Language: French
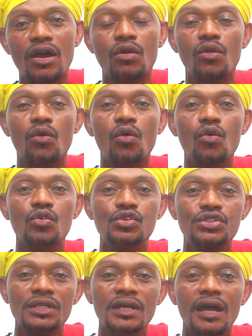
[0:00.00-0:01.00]
en
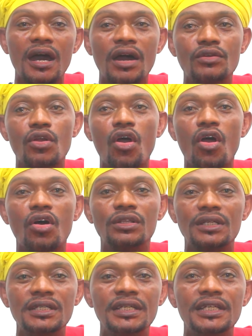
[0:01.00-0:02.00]
loge, en
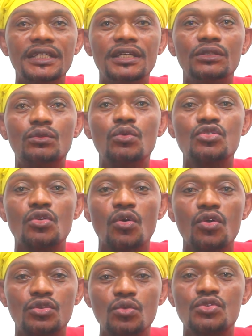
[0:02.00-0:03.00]
ordre et tout ce
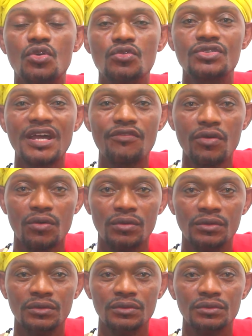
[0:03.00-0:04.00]
que, tout ce que nous savons.
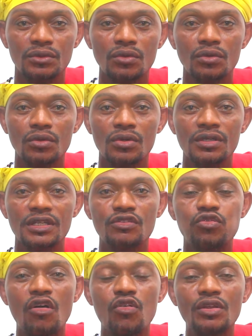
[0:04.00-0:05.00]
Donc, il
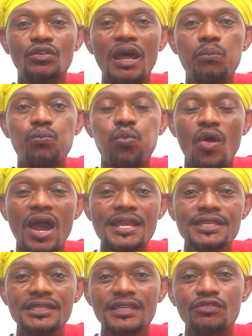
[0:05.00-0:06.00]
faut avoir de la
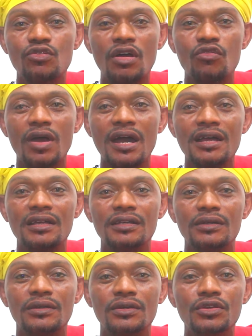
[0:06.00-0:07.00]
poigne, il faut avoir
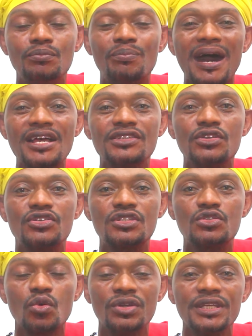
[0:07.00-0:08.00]
euh, une base
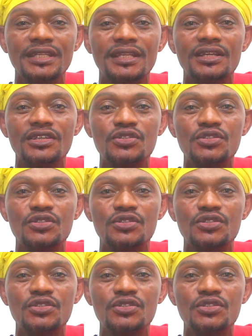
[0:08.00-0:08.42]
solide,